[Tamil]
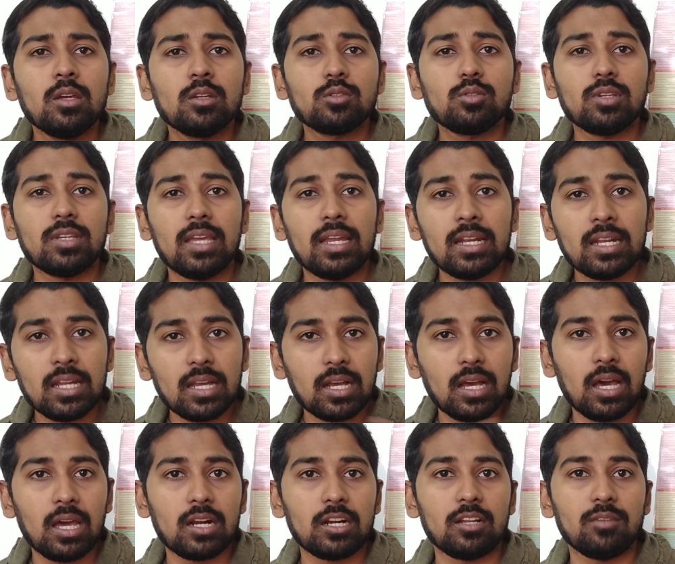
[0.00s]
ஸோ என்ன
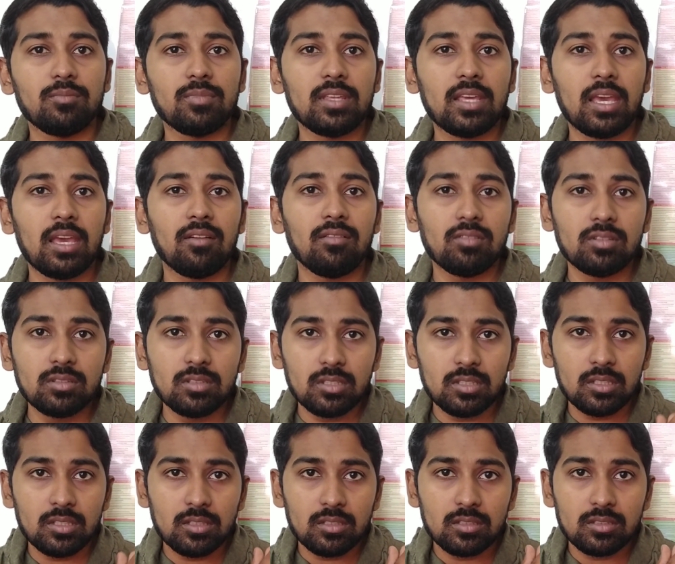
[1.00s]
காரணம் ஏன் வந்து
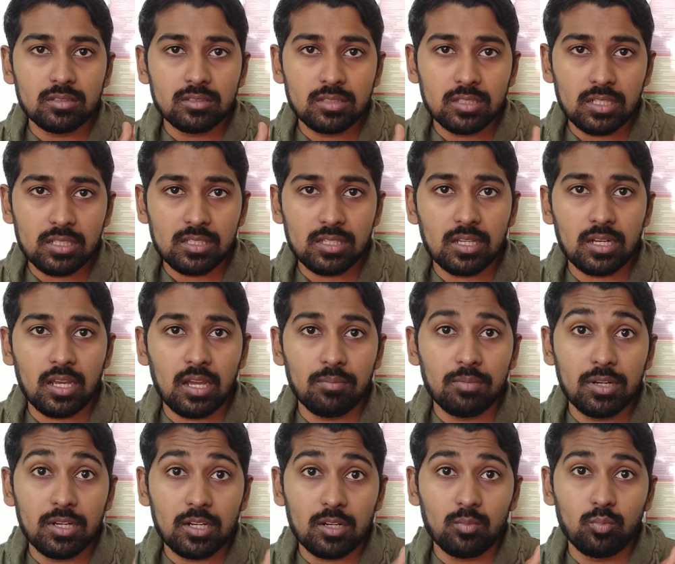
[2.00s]
சிறிசேனா
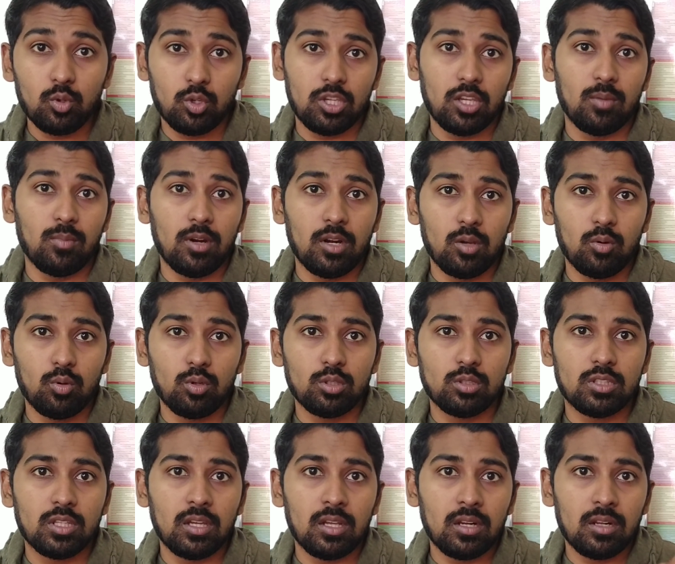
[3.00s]
அப்படின்ற முக்கியமான
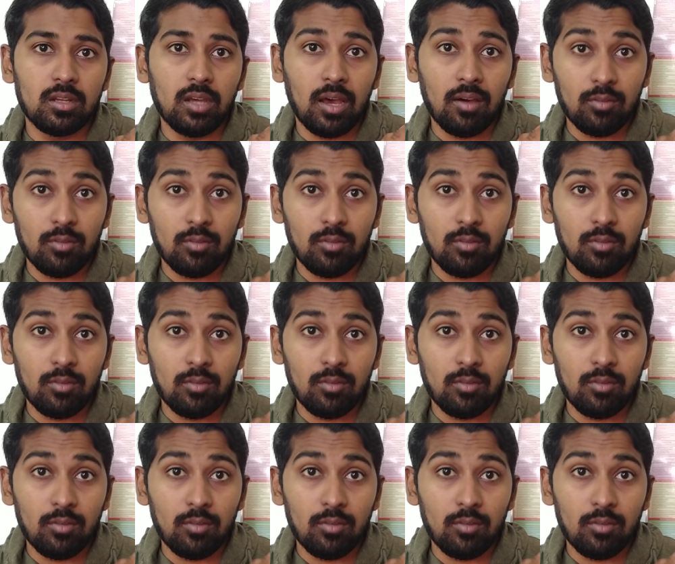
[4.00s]
ஒருத்தர்